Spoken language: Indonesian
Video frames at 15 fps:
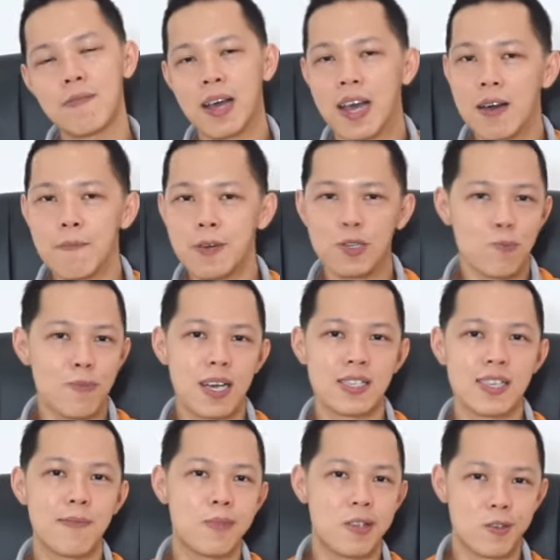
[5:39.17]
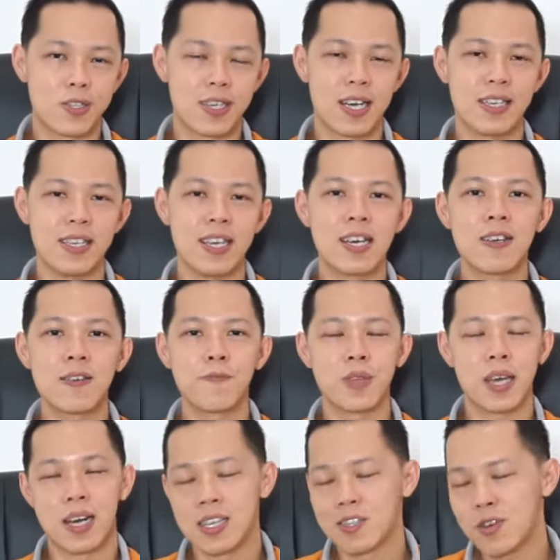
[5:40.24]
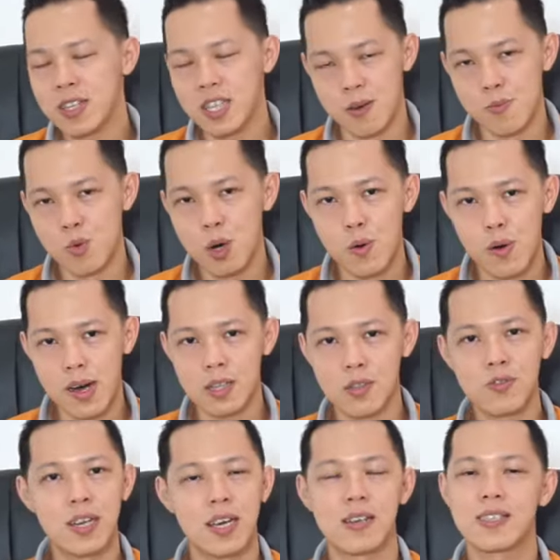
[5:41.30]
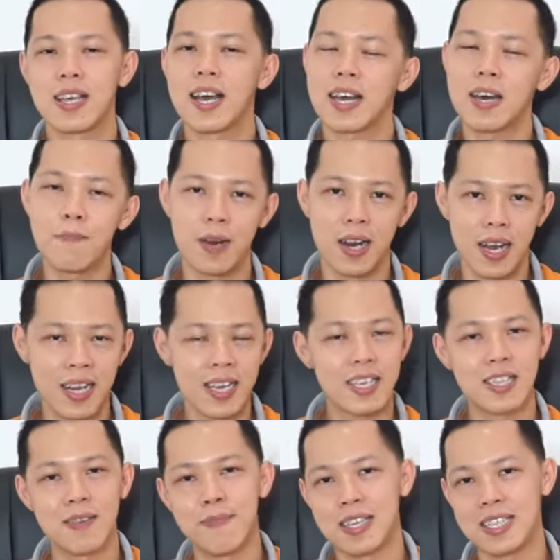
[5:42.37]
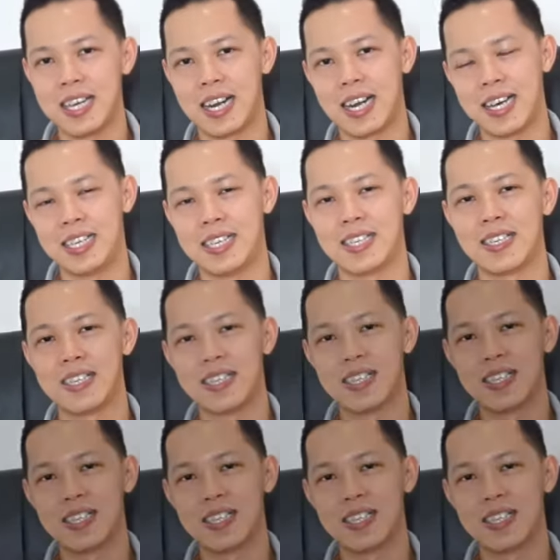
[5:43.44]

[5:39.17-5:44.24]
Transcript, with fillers: maka percuma saya meneruskannya karena itu hanya membuang waktu dan saya akan beralih ke tempat yang lain.